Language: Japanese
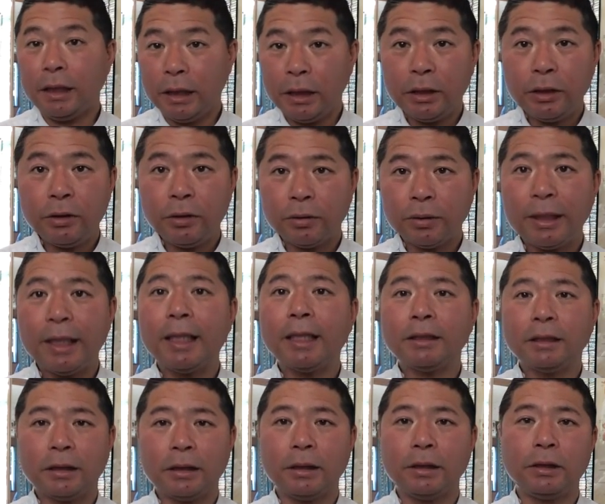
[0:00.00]
日常生
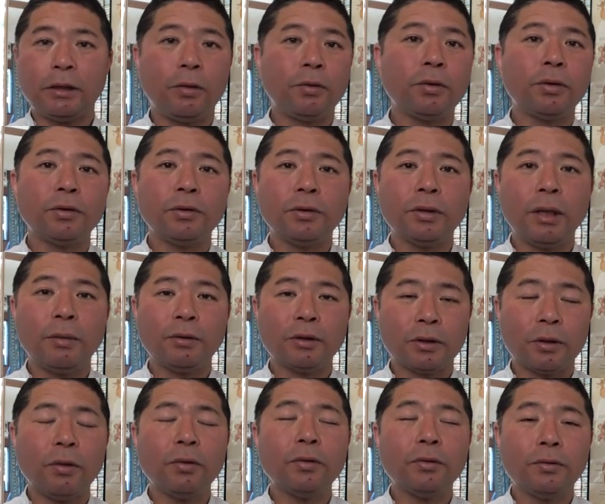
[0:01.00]
活、仕事上でも
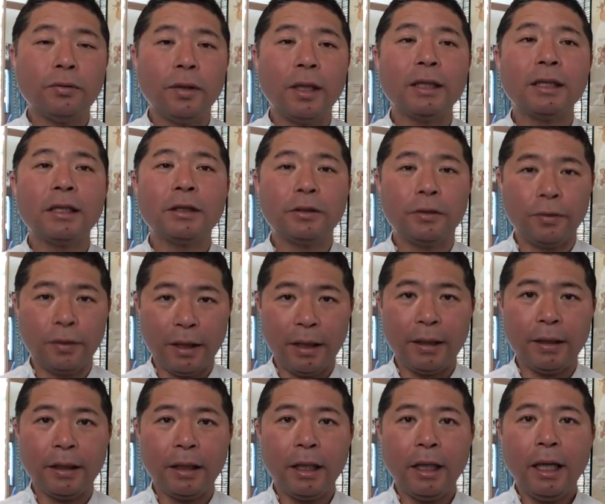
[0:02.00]
すごく不安ですよ
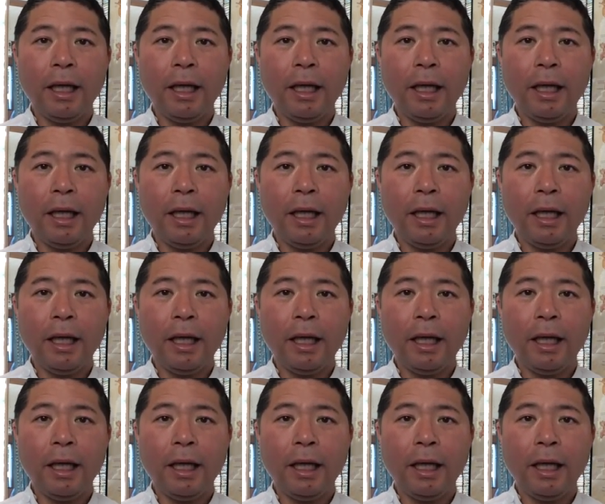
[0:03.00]
ね。